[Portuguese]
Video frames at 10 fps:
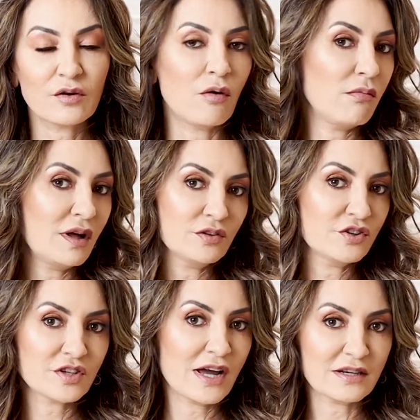como uma
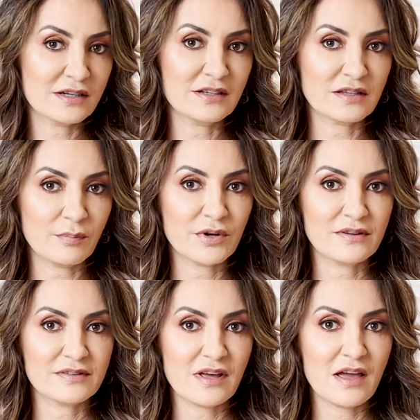dor de garganta, por
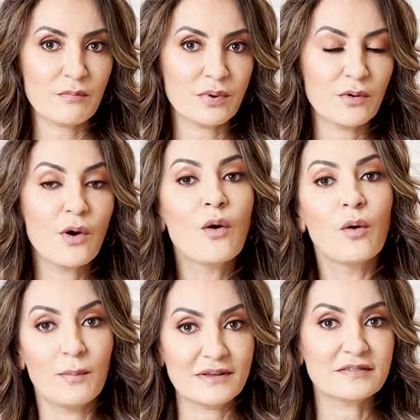exemplo, uma